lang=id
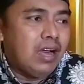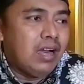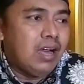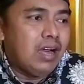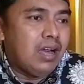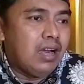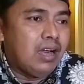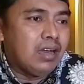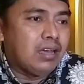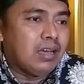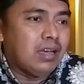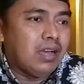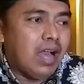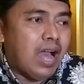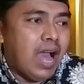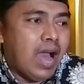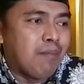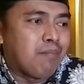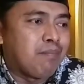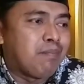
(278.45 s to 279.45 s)
eh,
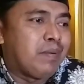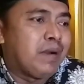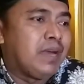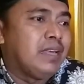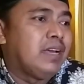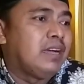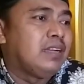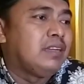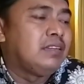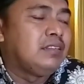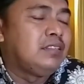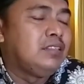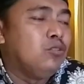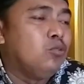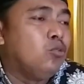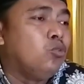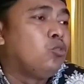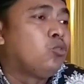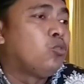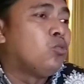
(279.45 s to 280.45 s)
apa yang
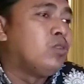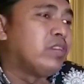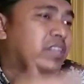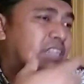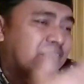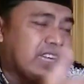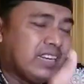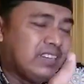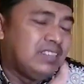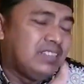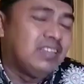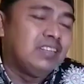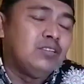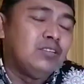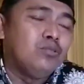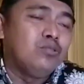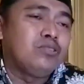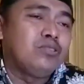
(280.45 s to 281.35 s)
diuntungkan dari